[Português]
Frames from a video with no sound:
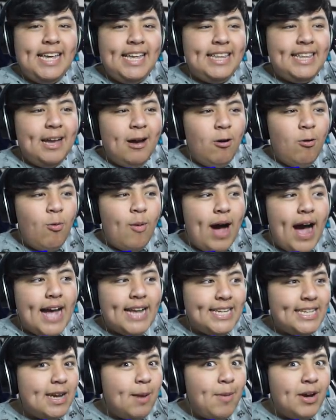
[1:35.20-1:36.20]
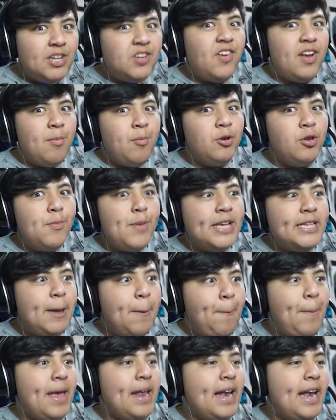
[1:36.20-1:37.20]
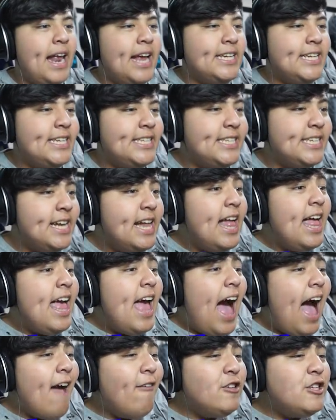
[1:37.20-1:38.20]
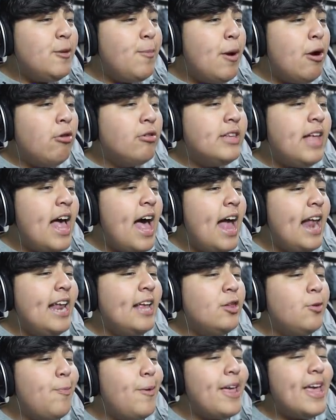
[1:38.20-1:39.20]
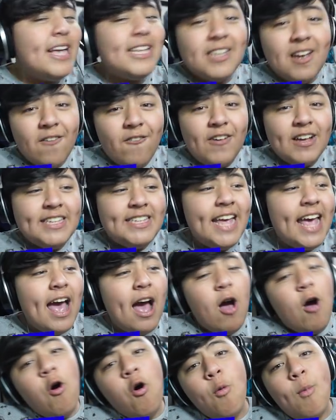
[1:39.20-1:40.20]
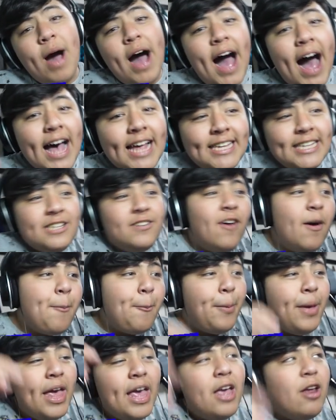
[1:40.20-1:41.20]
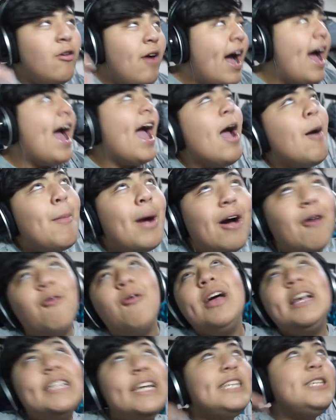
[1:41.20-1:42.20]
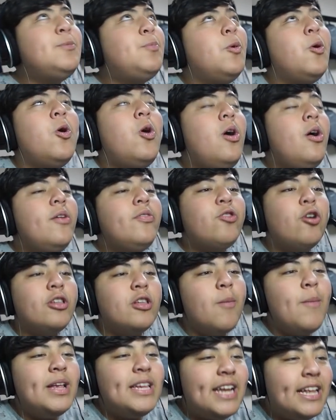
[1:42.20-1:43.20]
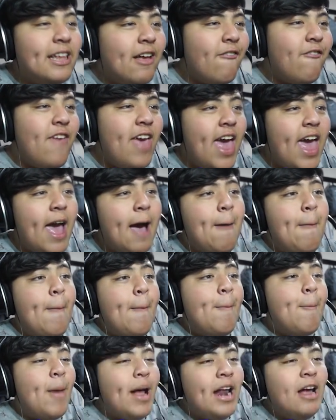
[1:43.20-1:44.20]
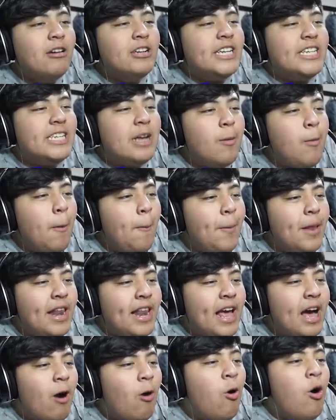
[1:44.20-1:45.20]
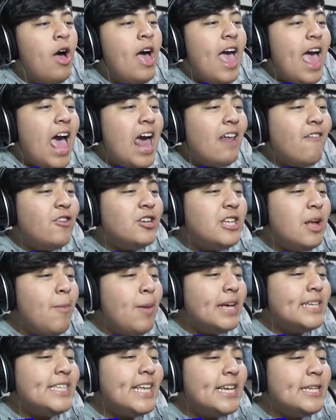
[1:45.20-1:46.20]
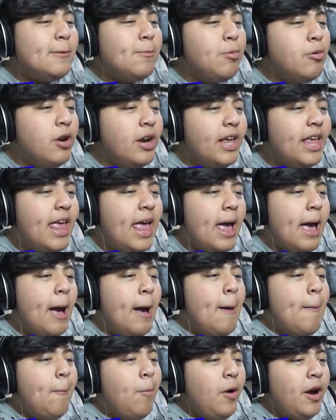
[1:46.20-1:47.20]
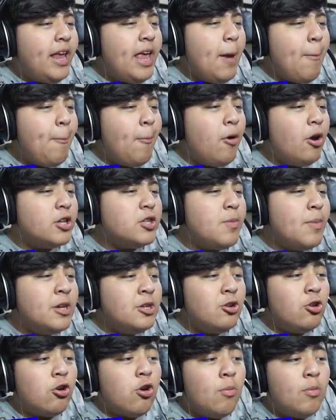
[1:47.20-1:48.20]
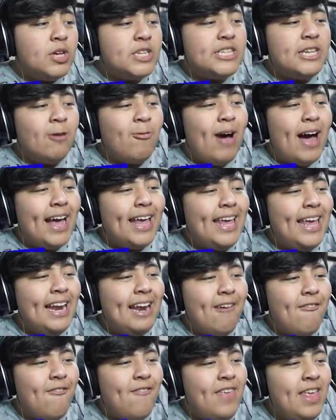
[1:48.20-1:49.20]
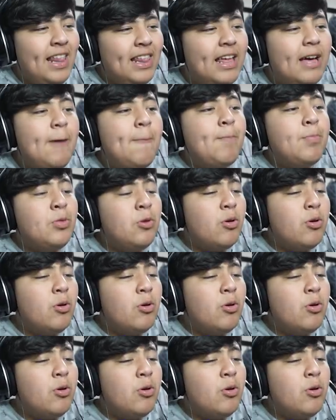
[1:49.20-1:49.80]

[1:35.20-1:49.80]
Então, a de diamante vale muito mais a pena, né, gente? Aí você pergunta, ah, Nito, por que, você vai fazer uma asa de vampiro? Ah, é uma coisa, tipo, totalmente nada a ver. Mas não, gente, na minha opinião, ela vai ajudar bastante. Por quê? Porque pro nosso meio de locomoção aqui na vila, no